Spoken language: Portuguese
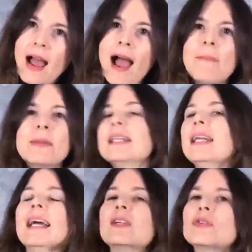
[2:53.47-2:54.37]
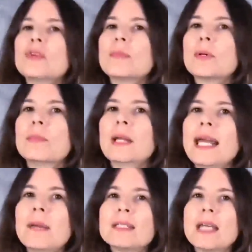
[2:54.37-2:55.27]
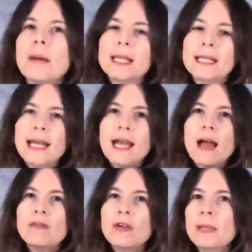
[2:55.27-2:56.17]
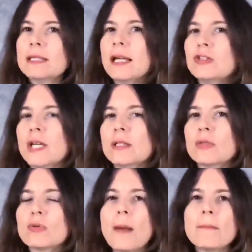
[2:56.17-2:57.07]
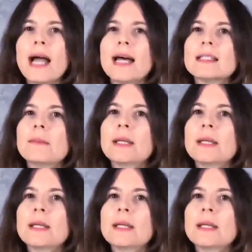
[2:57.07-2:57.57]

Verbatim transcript: a aprender a resolver problemas, a aprender a fermentar direito a sua massa,